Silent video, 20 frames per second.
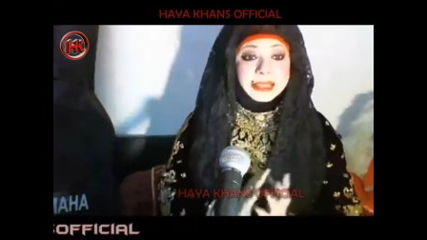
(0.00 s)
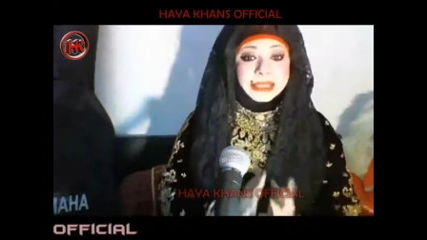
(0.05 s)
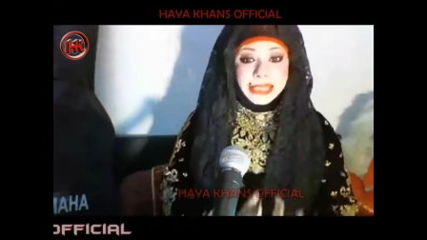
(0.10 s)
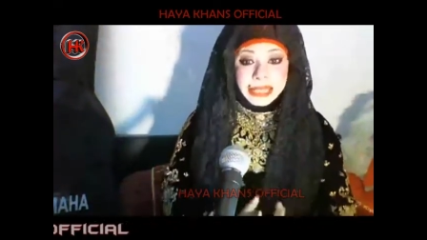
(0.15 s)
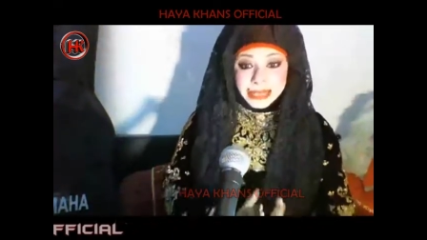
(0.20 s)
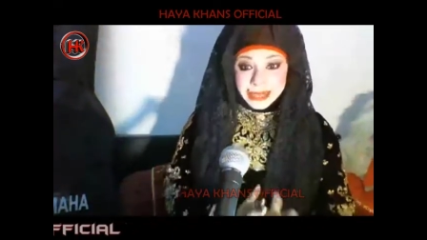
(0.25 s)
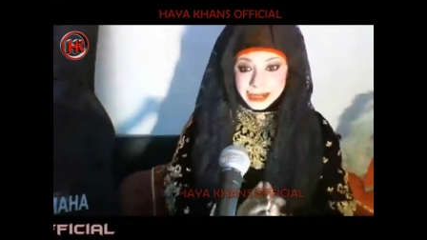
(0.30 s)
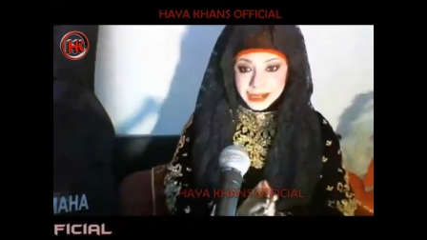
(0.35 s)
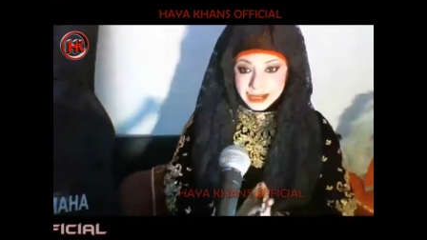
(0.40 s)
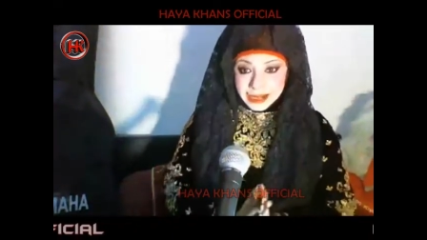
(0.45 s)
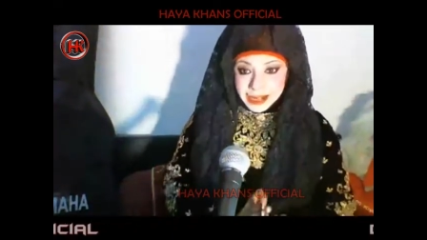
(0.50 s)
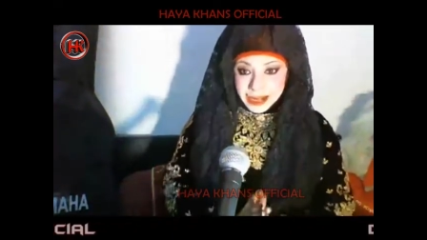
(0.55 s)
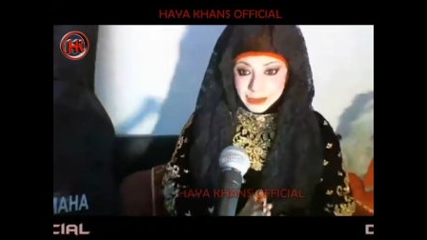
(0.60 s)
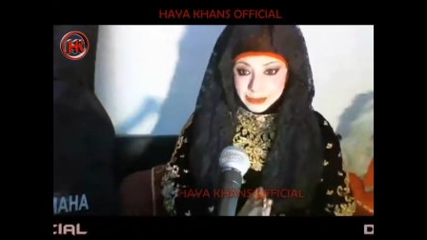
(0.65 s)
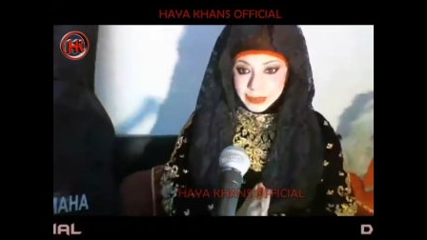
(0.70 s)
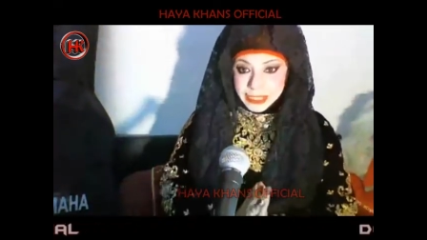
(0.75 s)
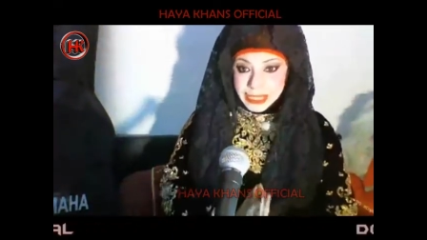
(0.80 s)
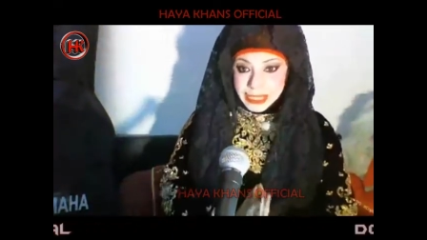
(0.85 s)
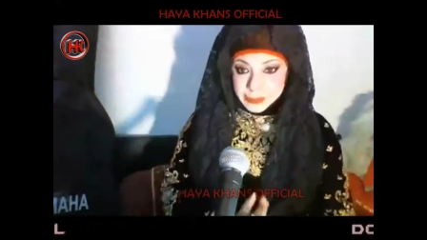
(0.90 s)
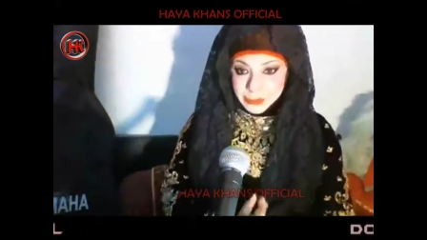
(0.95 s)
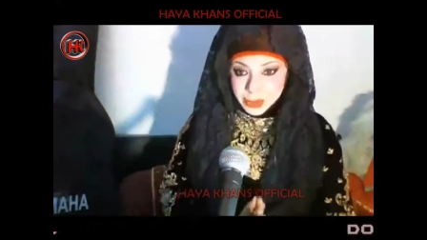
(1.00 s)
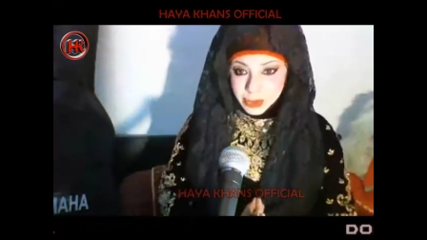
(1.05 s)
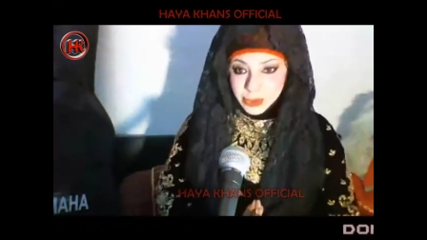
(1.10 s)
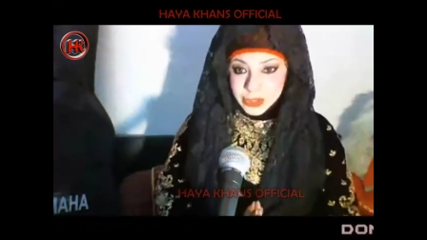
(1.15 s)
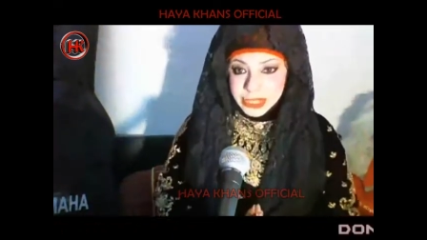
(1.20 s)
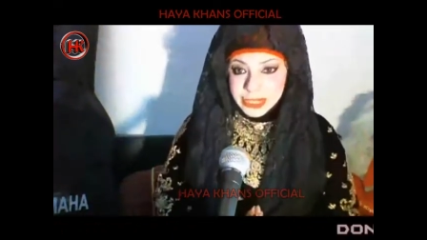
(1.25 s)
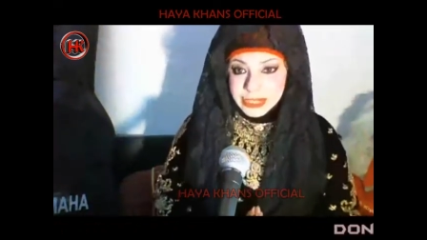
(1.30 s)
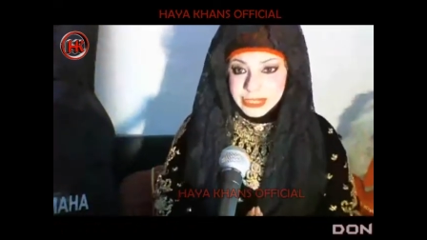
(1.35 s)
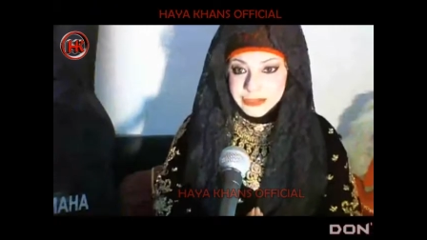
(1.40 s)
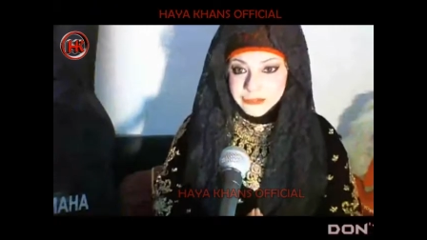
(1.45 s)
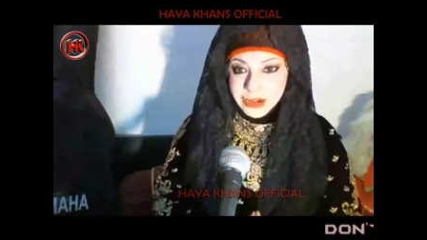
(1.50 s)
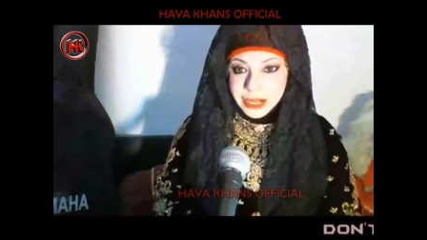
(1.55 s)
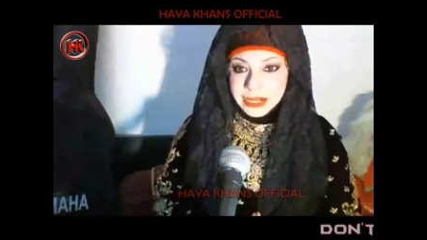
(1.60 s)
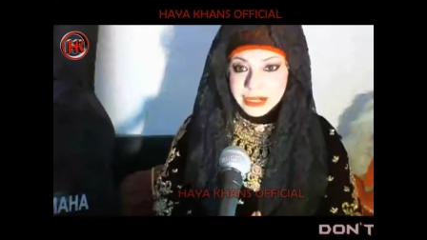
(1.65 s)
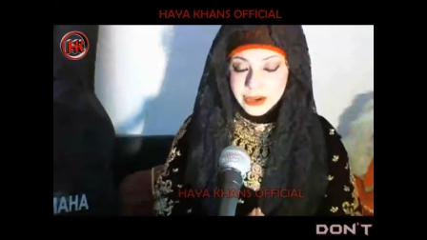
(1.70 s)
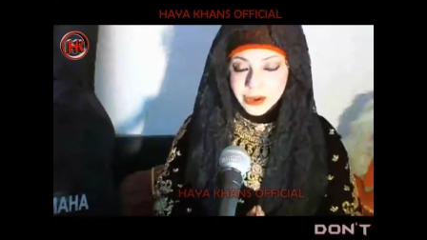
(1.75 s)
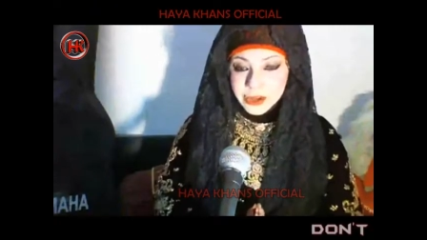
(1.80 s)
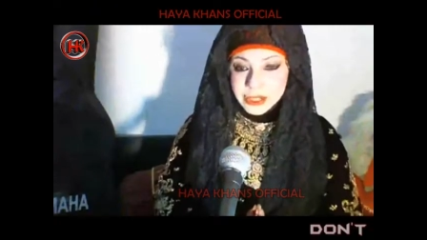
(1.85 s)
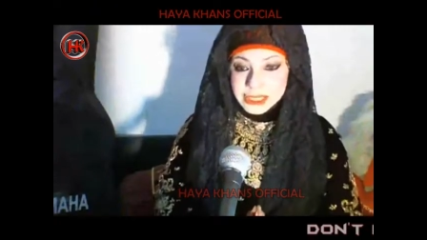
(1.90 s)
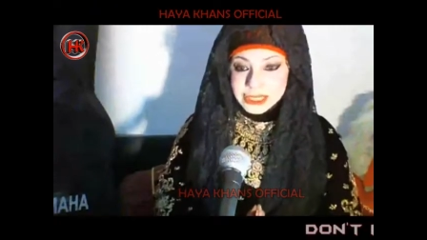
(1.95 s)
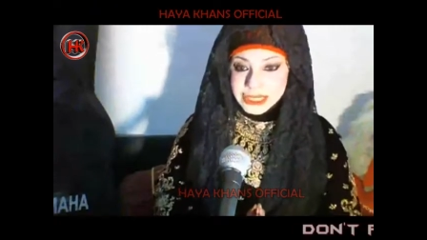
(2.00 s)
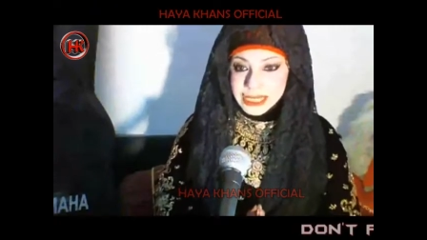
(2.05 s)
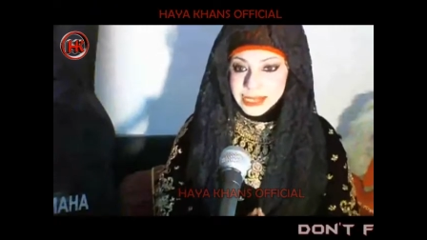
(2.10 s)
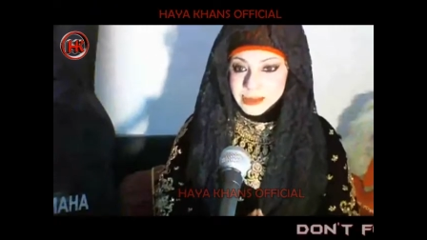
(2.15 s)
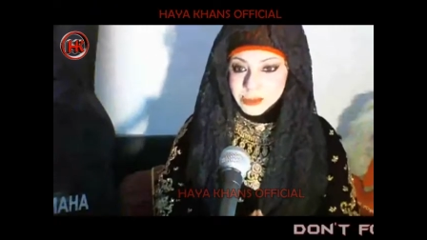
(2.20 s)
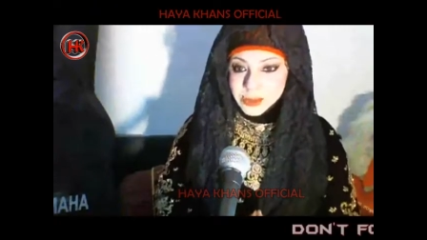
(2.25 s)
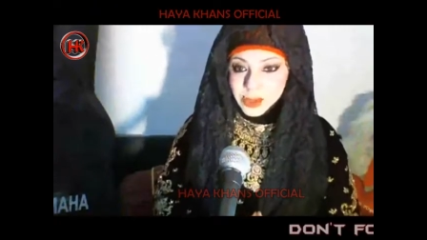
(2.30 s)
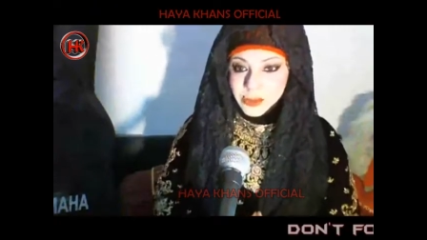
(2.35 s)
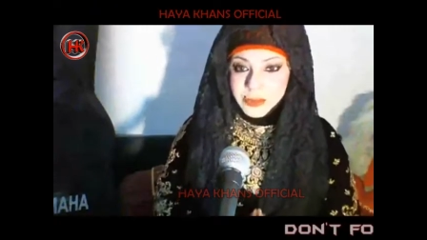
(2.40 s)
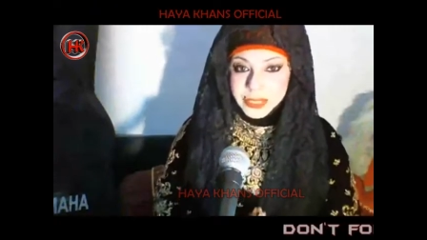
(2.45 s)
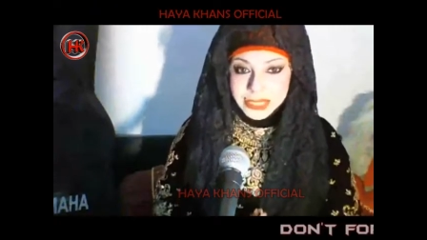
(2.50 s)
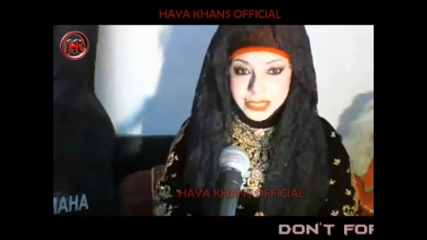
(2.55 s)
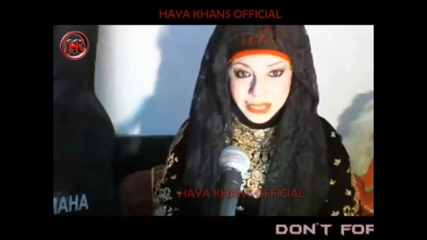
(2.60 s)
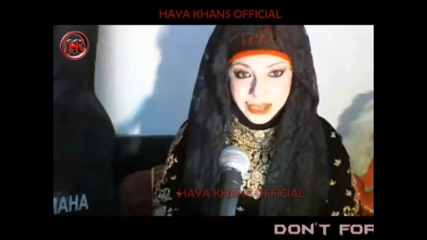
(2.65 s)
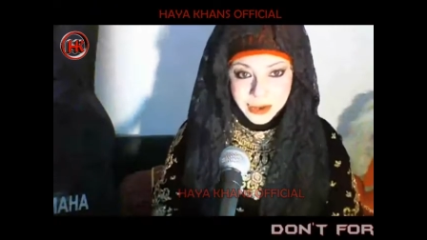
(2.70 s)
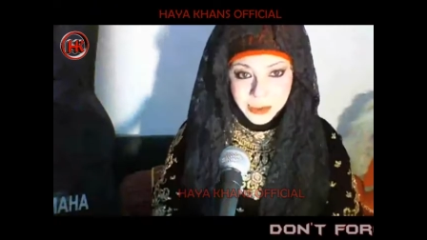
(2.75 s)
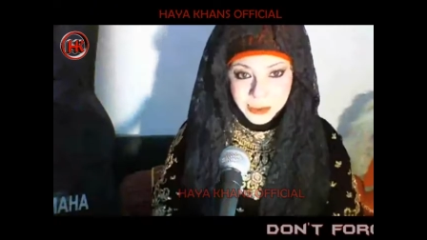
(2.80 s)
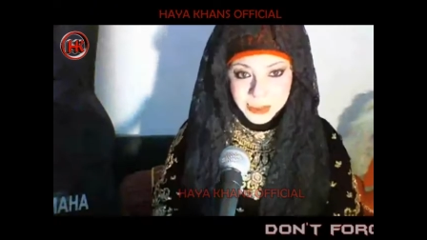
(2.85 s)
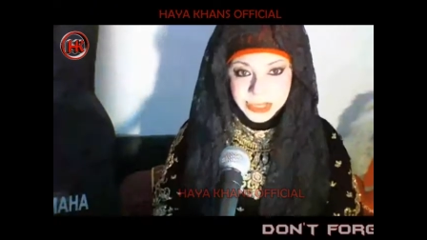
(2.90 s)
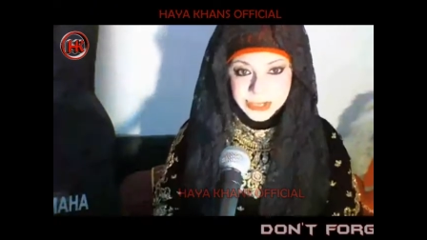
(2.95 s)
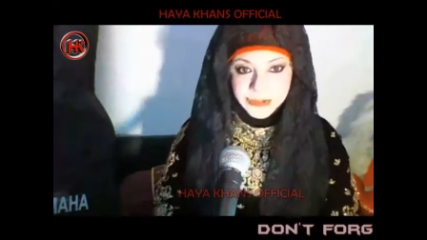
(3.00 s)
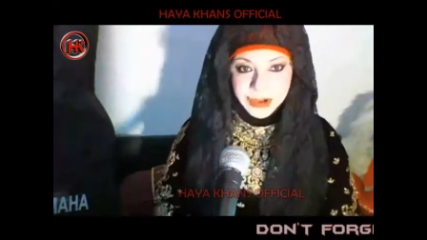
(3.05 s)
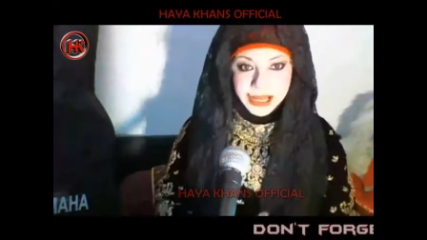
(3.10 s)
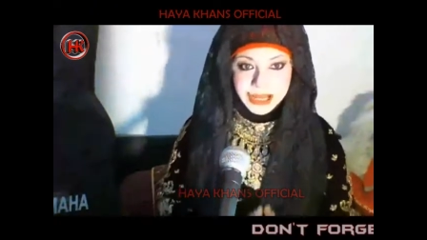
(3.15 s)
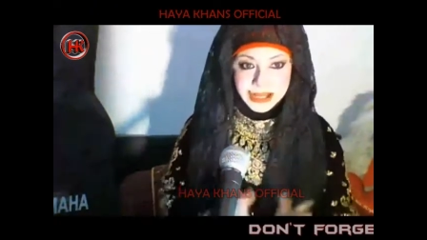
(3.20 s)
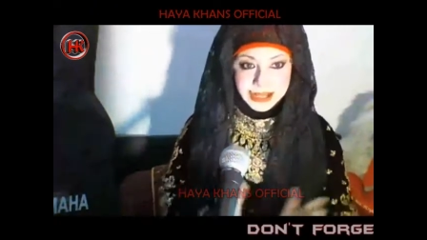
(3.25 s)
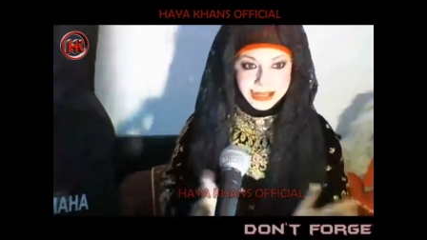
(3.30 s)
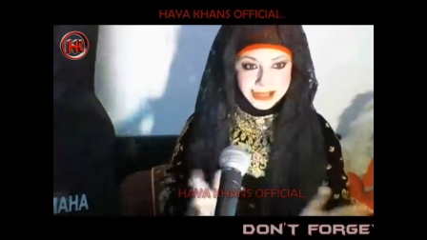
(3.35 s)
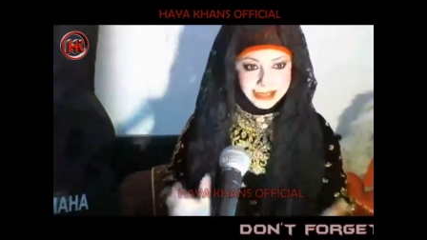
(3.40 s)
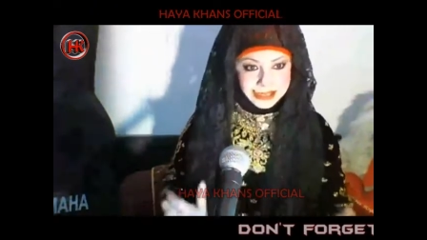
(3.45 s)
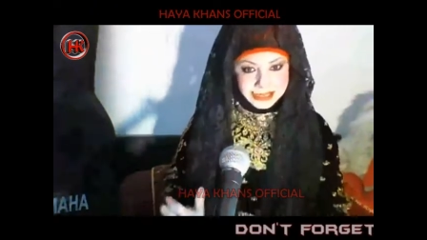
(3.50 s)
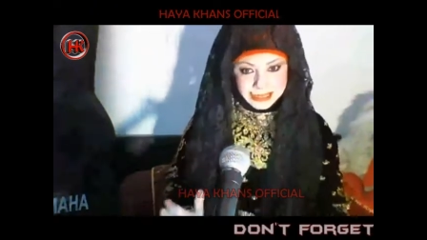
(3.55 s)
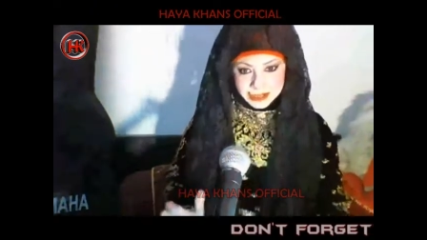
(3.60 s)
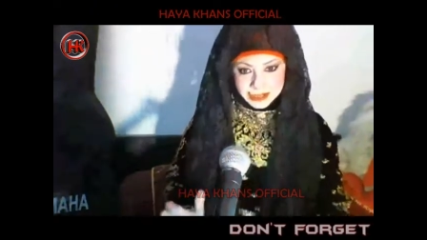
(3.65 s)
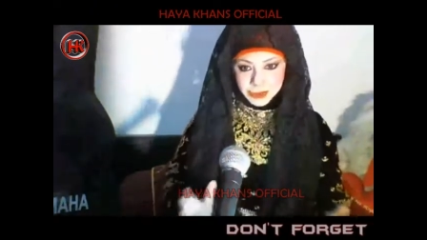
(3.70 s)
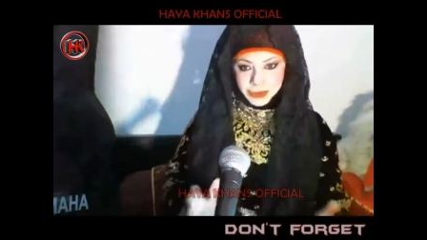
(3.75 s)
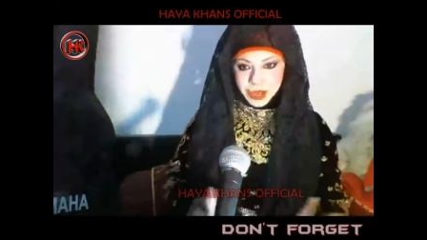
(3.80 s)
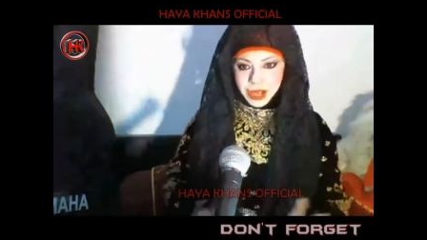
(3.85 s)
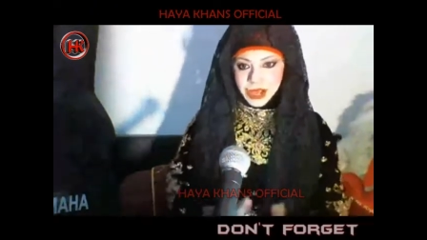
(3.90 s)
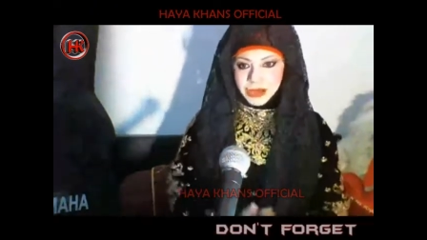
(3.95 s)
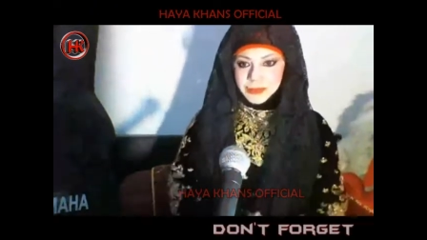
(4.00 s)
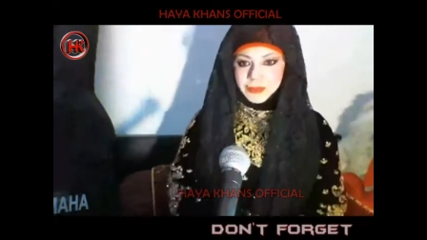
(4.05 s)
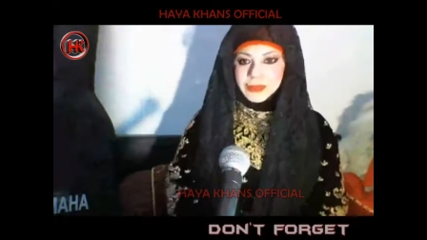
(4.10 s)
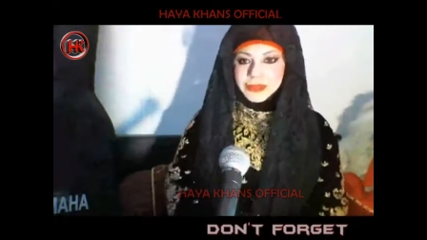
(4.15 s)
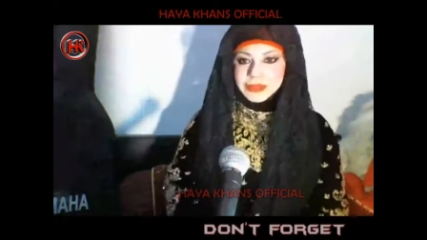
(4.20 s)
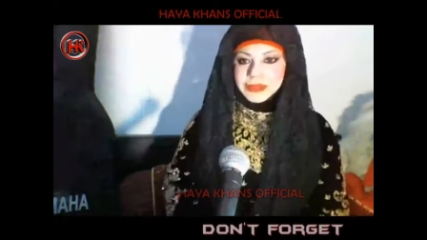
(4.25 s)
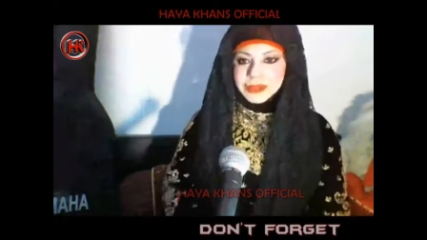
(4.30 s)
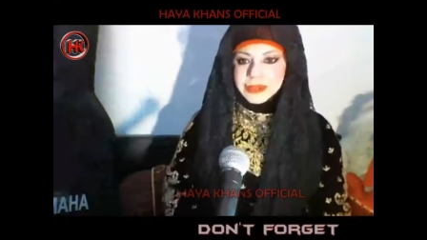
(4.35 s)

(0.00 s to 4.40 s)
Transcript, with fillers: सेकेंडली हम गेम शो खेलने वाले हैं और इस गेम शो में क्या होने वाला है ये तो आप